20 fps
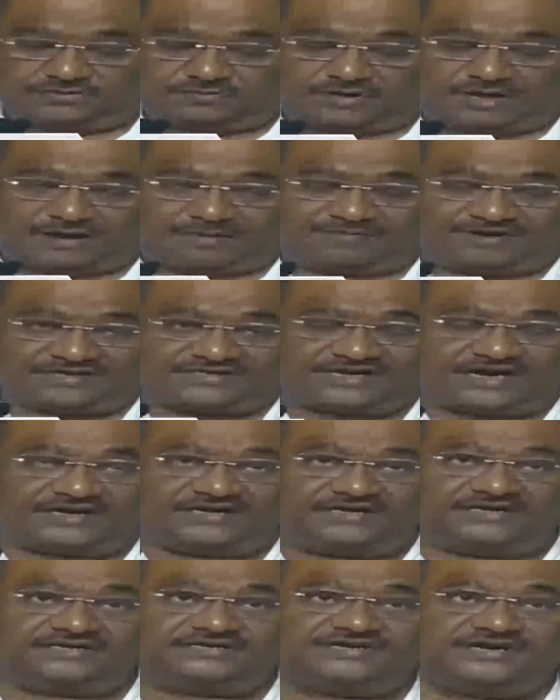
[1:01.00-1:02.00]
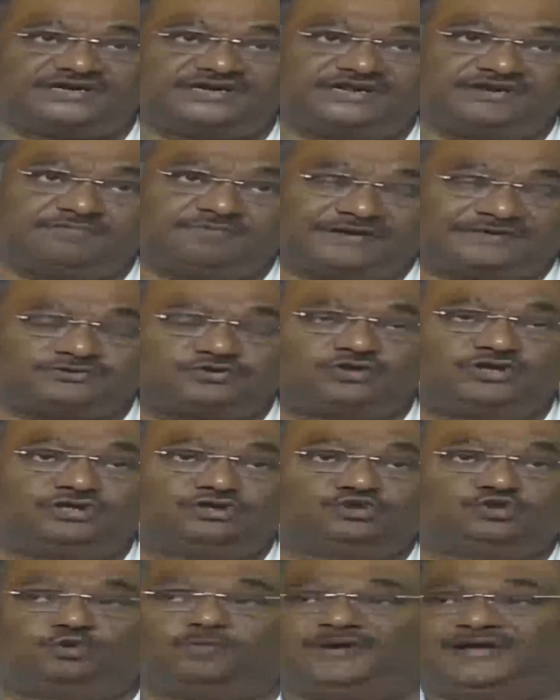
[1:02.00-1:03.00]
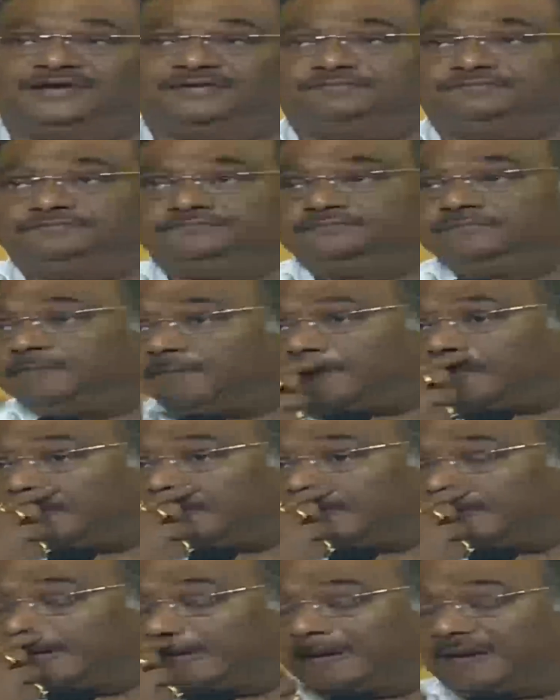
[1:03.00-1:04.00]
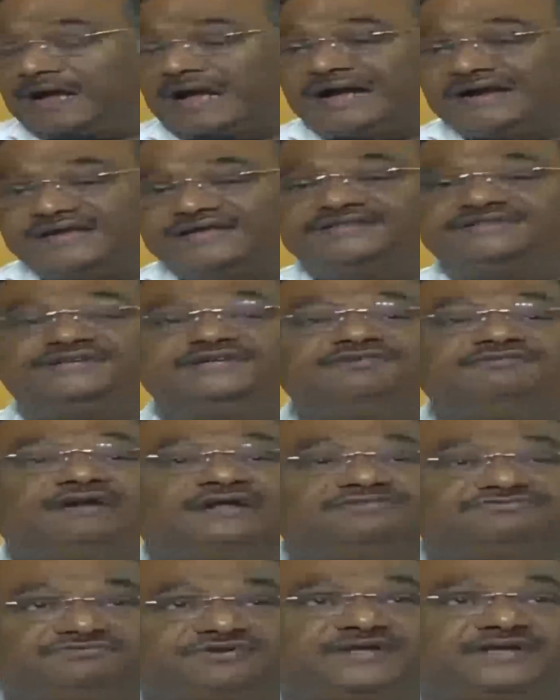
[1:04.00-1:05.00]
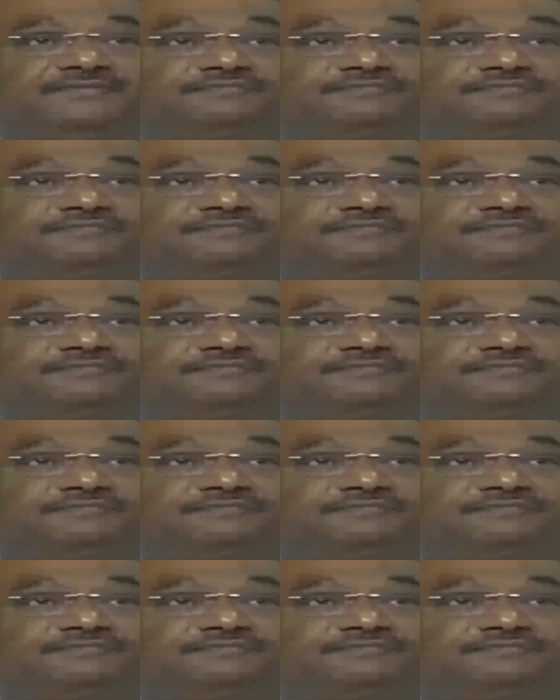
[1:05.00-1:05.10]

আমরা জানি যে নির্বাচনের সময় আগের দিন রাত্রে